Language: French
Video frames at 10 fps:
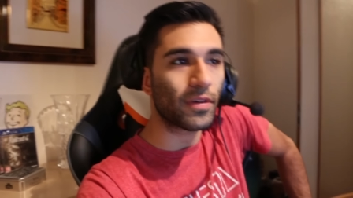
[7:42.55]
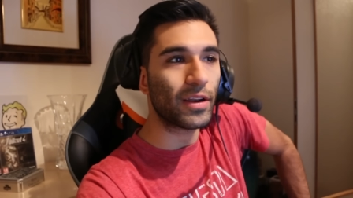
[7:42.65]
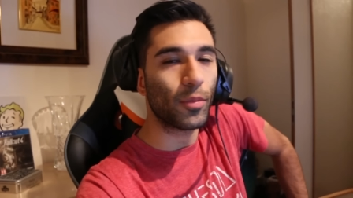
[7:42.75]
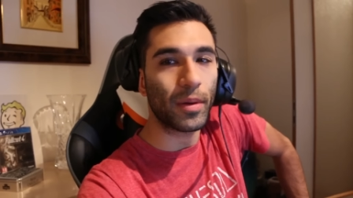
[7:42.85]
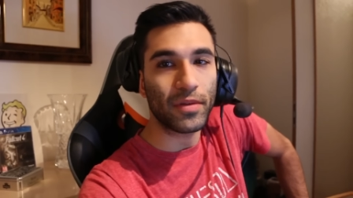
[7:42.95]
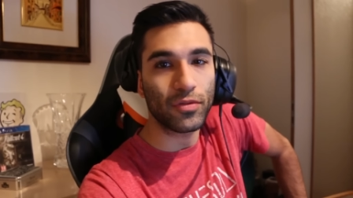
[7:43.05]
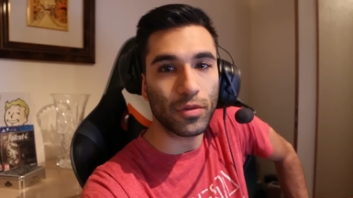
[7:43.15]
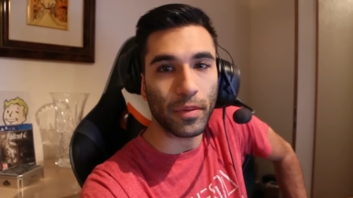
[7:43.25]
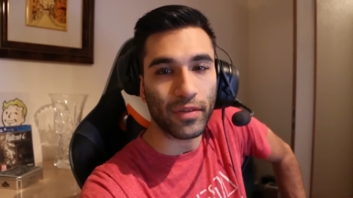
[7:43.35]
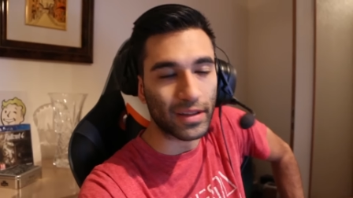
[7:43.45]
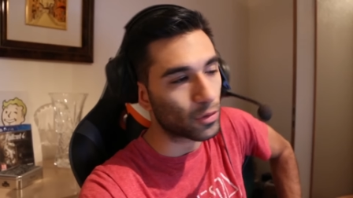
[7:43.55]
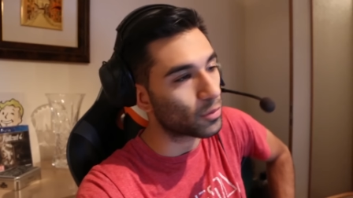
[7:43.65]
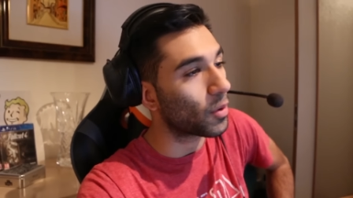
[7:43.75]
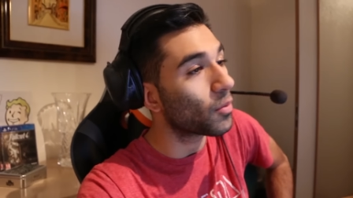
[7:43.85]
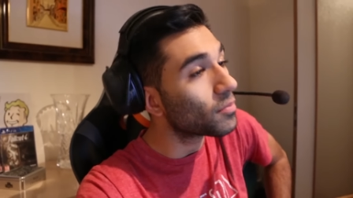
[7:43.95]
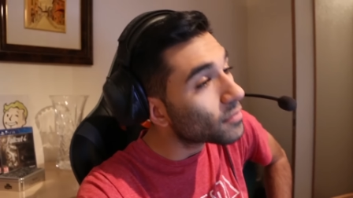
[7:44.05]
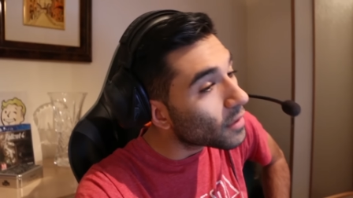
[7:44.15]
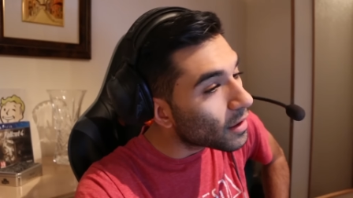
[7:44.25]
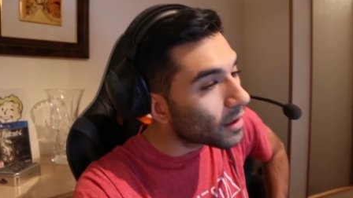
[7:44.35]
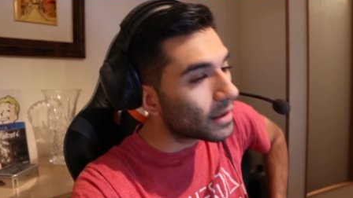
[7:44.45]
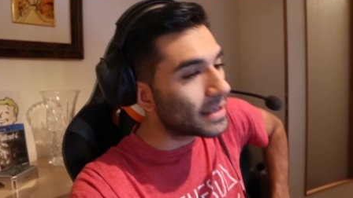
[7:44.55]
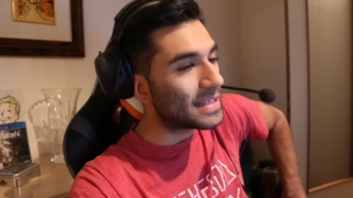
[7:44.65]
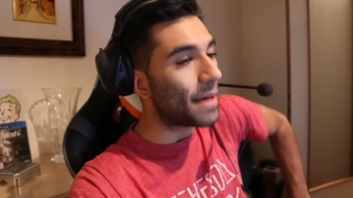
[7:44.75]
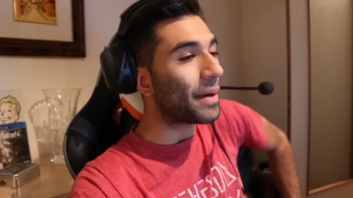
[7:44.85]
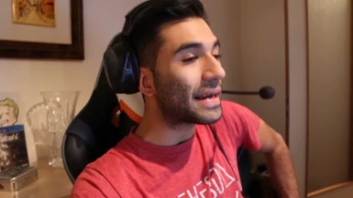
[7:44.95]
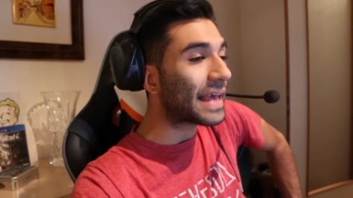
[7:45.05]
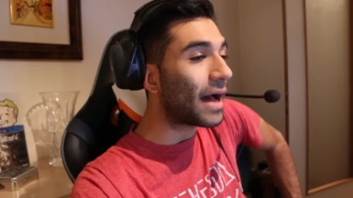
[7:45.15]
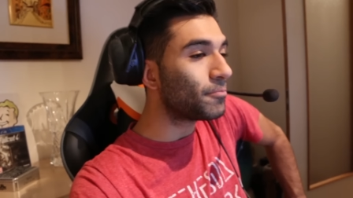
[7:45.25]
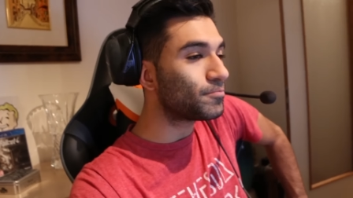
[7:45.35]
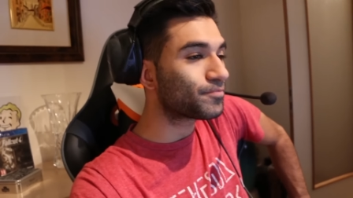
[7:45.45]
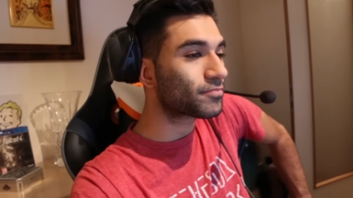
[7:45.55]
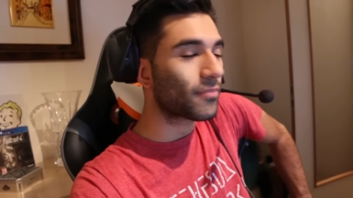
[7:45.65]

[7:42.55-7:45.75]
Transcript: Je vais aller au baby-foot, mais en fin de compte, bon. C'est pas le cas.